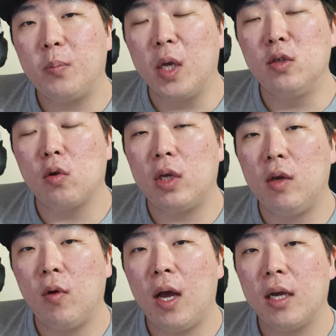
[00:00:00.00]

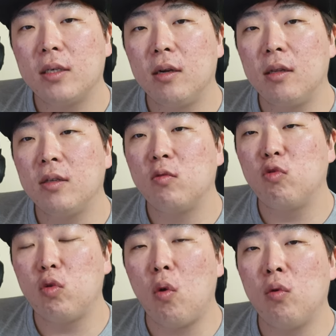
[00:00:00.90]
변속기와 그런
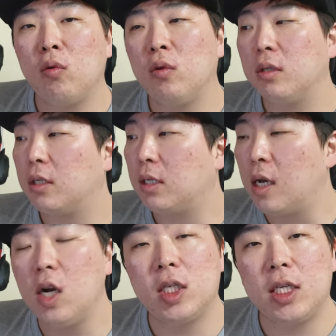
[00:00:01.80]
구동
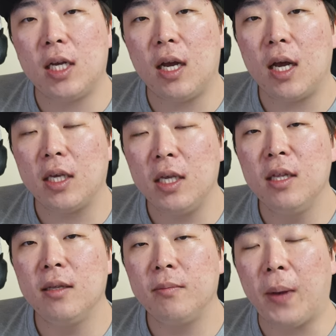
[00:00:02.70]
클러치가
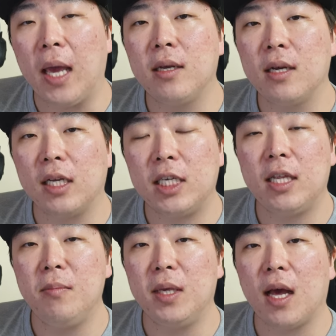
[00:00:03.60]
있는 바이크가
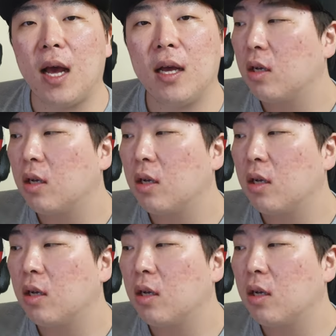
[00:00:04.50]
시티입니다.